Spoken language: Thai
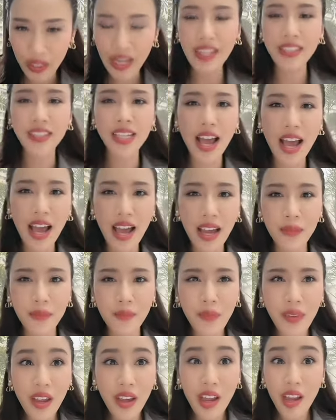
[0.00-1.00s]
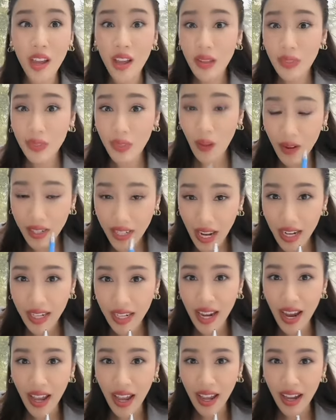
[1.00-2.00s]
ตำรวจแห่งชาติ ตอนนั้
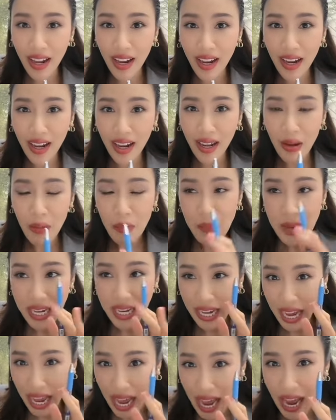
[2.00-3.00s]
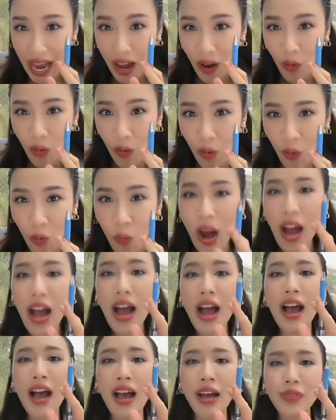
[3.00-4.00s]
นเนี่ยมีข่าว
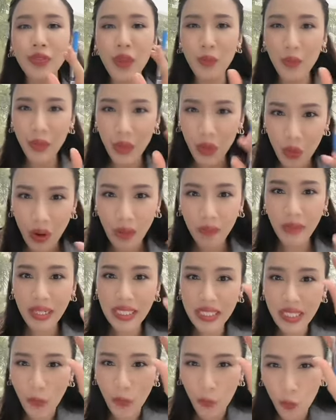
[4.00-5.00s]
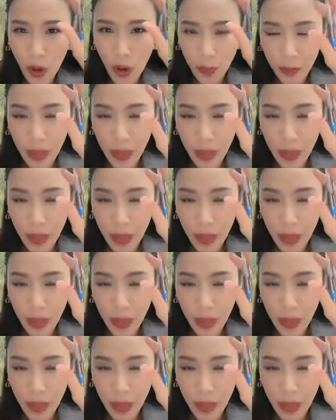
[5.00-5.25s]
ว่าตำรวจไปจับ